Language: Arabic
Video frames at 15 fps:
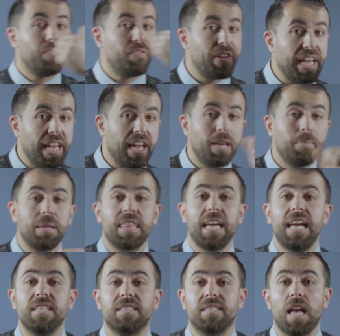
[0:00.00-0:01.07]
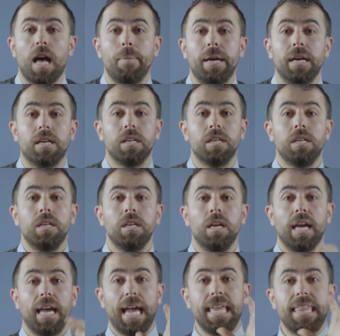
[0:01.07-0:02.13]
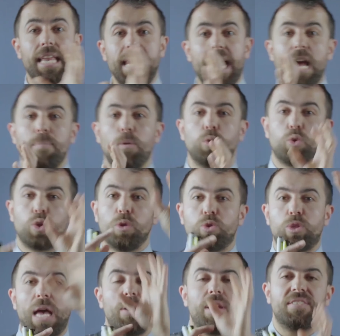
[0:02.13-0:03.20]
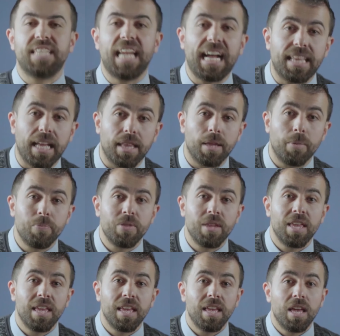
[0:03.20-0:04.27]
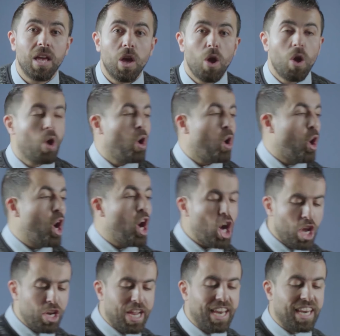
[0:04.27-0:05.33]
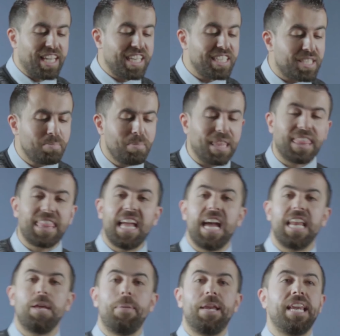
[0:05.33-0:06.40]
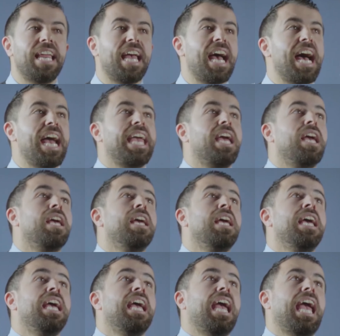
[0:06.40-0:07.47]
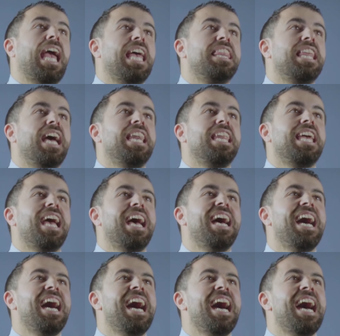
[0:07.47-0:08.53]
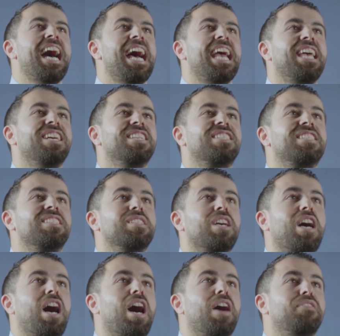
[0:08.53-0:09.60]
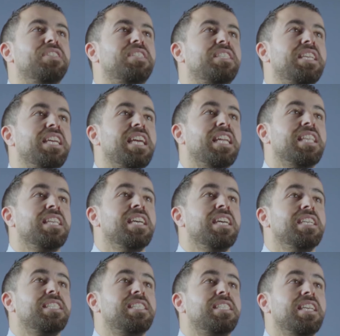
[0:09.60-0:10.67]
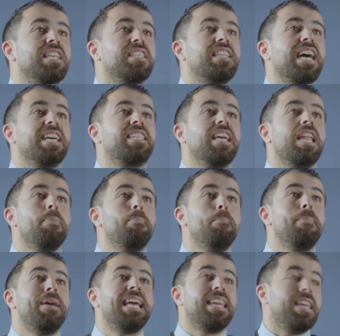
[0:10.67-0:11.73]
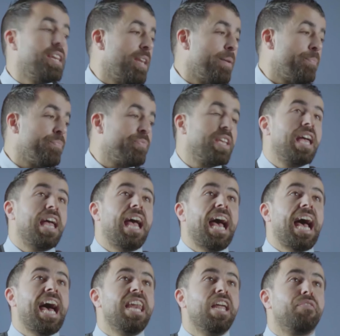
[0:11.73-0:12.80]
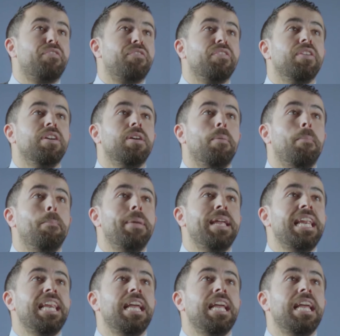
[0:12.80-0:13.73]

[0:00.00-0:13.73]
في المثال السابق إذا النهاية موجودة وتساوي نفس العدد هون القسم الثاني من النهاية إذا نهاية قاف السين سين تقترب من ألف من